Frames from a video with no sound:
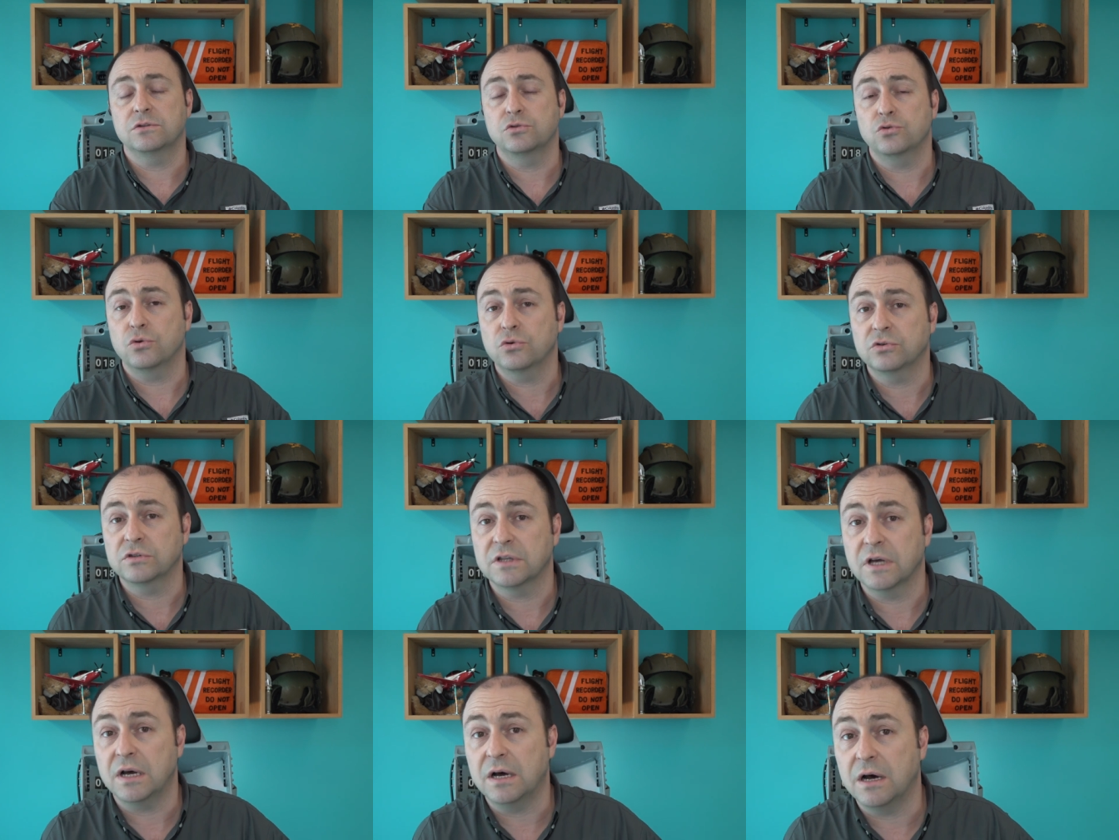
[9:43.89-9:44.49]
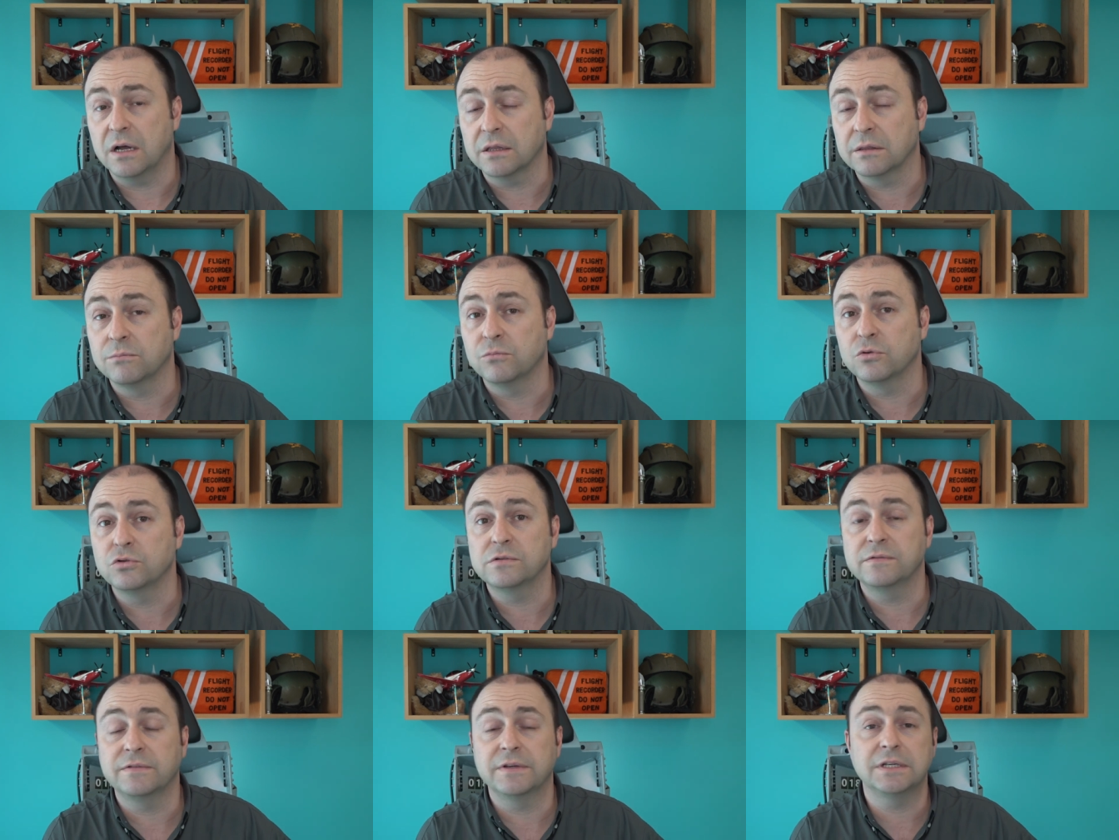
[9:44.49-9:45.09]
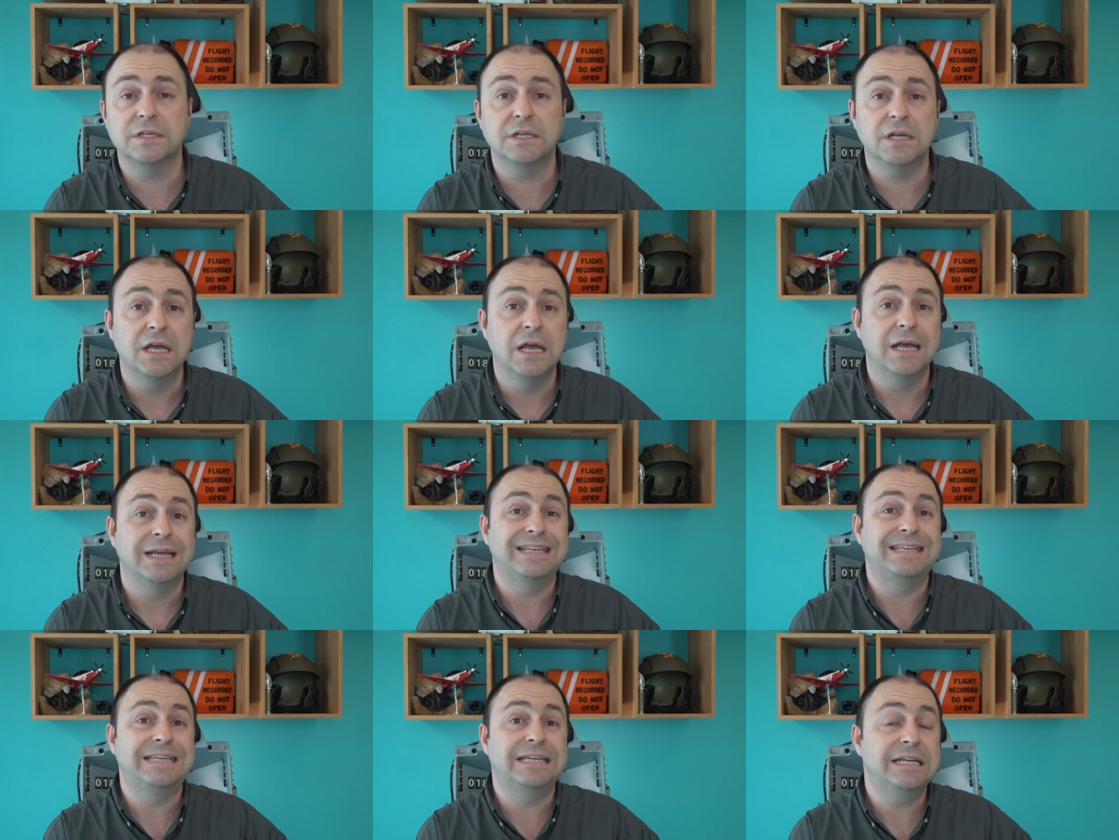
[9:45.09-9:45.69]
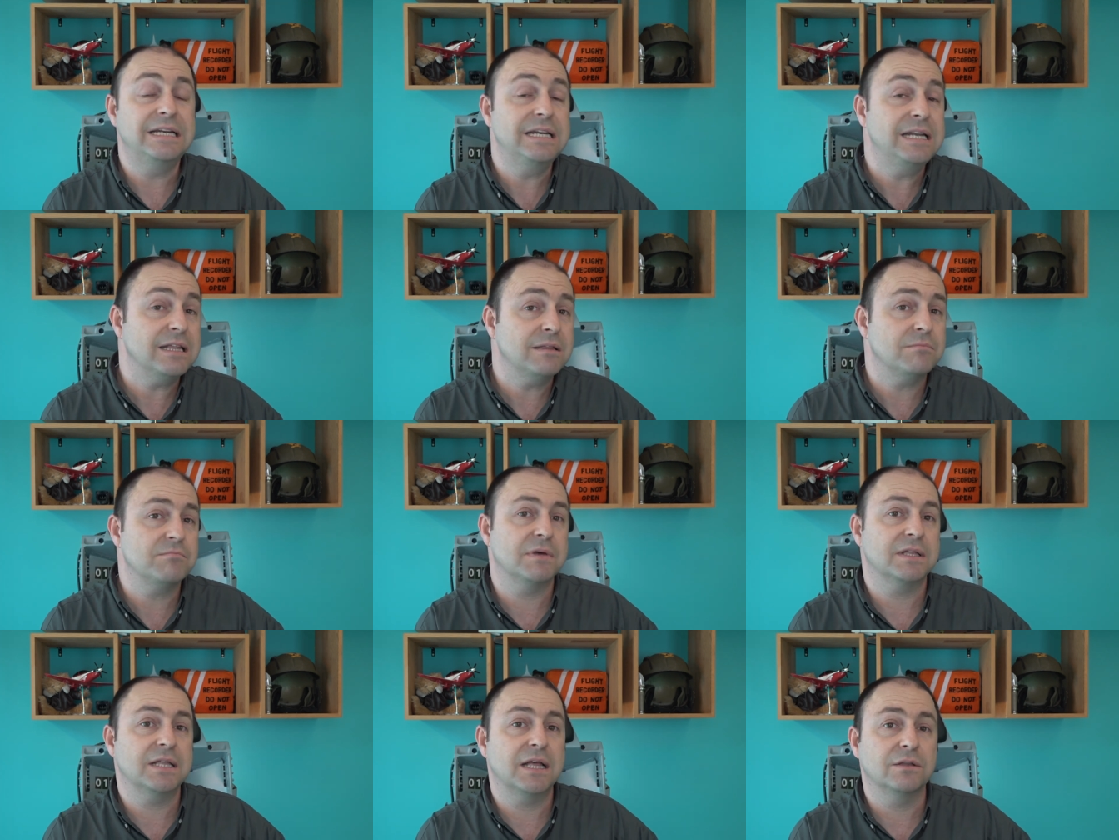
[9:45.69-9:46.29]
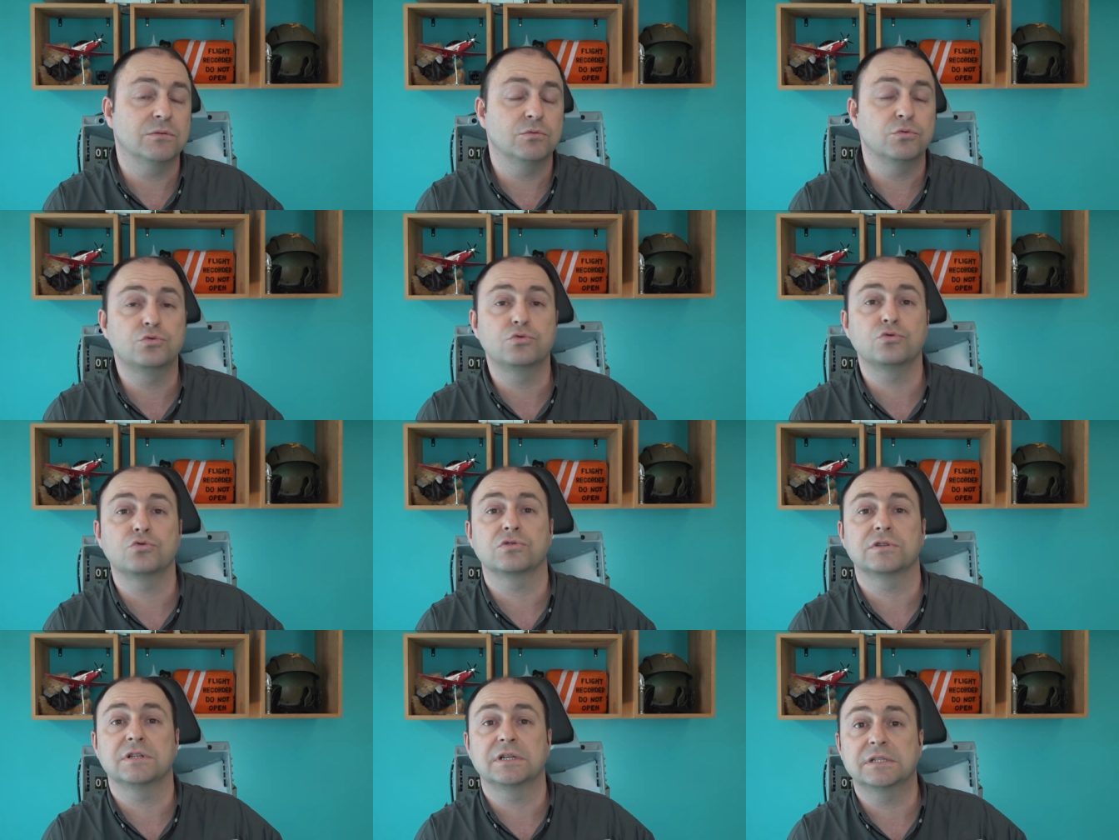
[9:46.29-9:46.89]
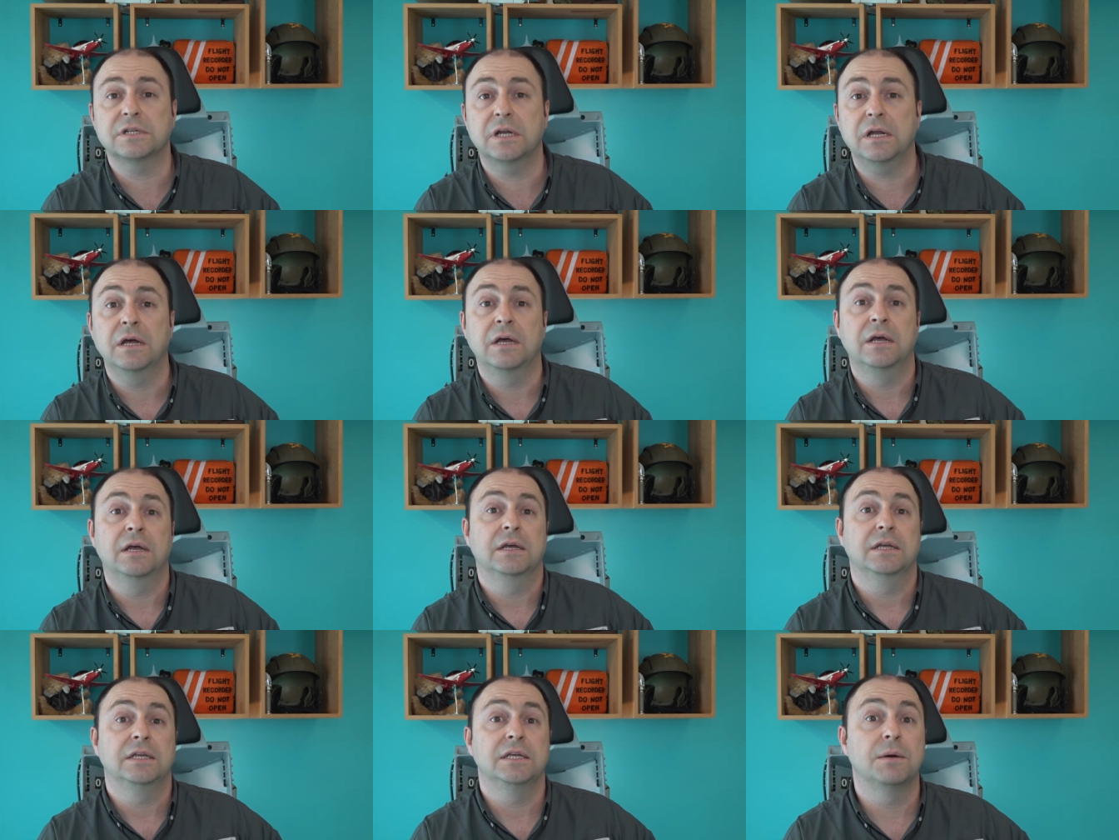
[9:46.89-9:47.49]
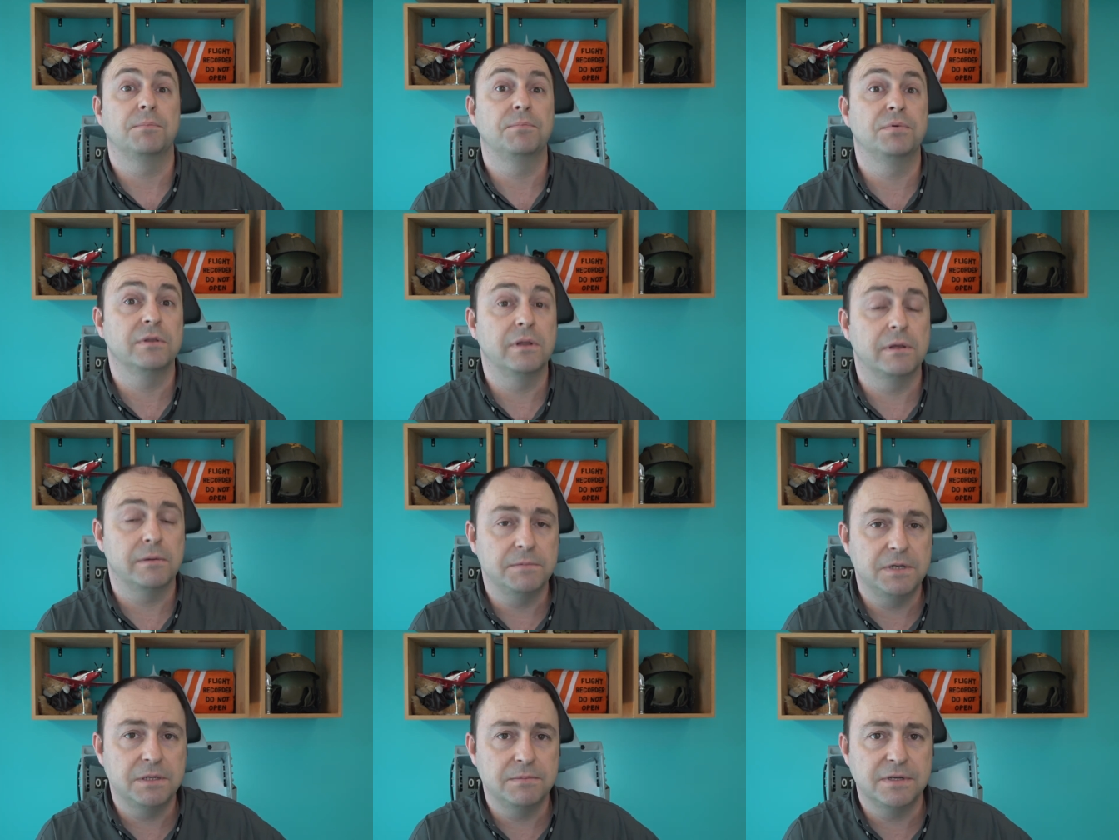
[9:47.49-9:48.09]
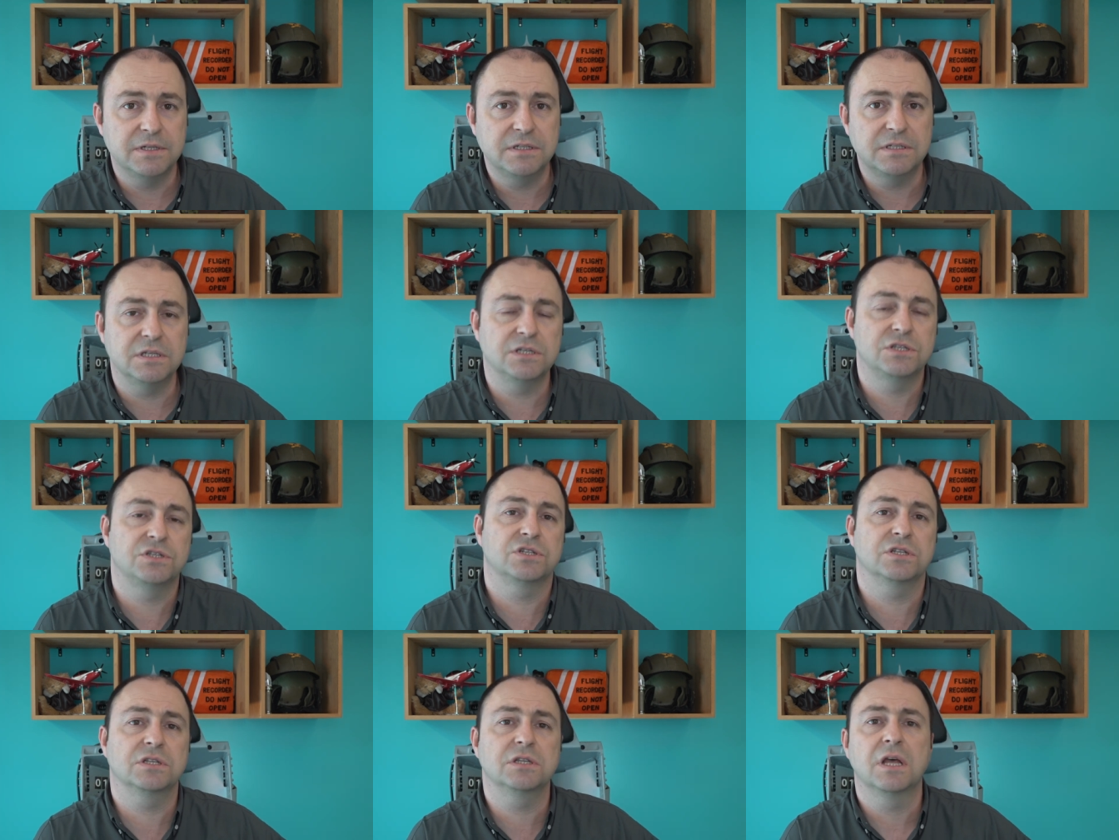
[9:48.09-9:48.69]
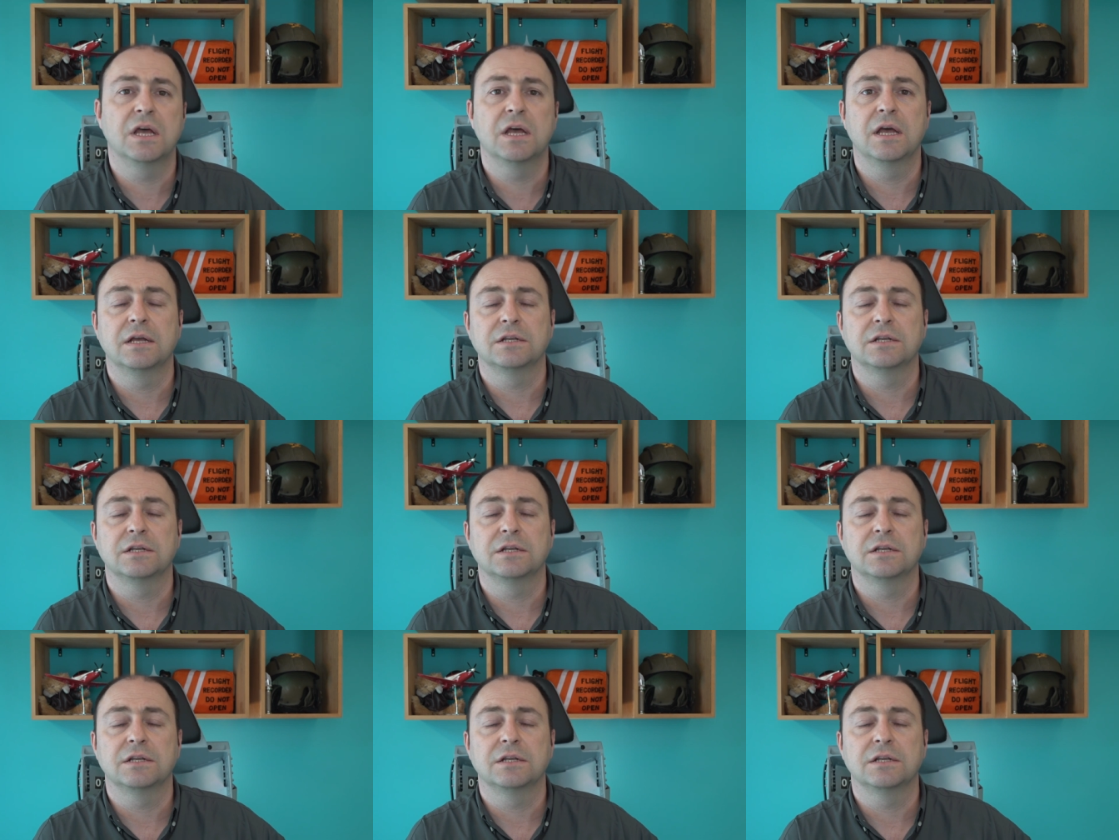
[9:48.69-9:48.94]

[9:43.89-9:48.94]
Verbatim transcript: çok daha atmosferi kirletmeden uçuşlara yapılabilmesi için